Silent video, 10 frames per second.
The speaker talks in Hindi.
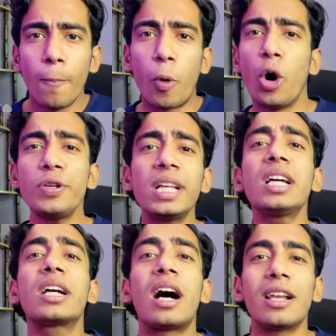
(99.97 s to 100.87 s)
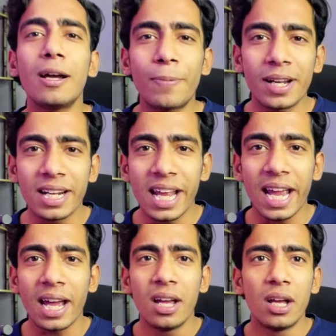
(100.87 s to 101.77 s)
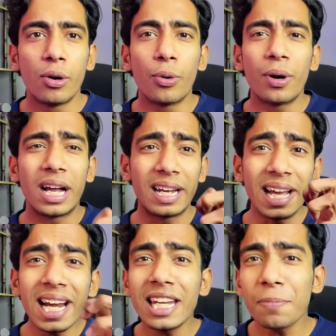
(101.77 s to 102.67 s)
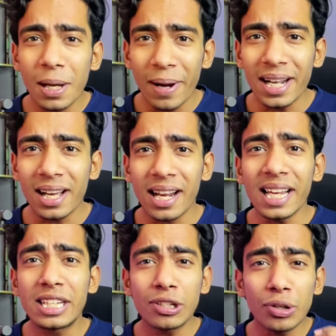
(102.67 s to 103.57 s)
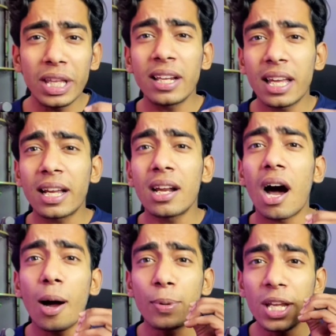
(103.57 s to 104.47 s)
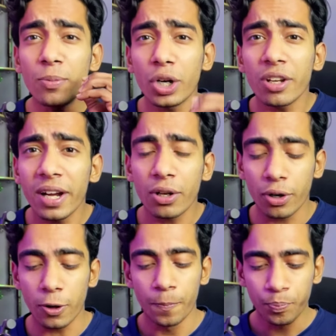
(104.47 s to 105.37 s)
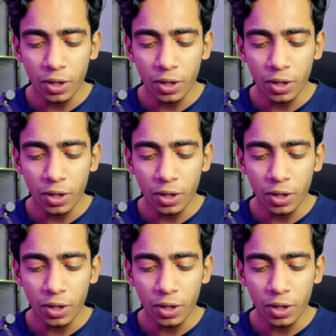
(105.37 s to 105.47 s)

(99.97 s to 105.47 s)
बहुत ज़्यादा गालियाँ पड़ रही है नेगेटिव कमेंट आ रहा है जिसको देख देख कर आप डिमोटिवेट हो रहे हो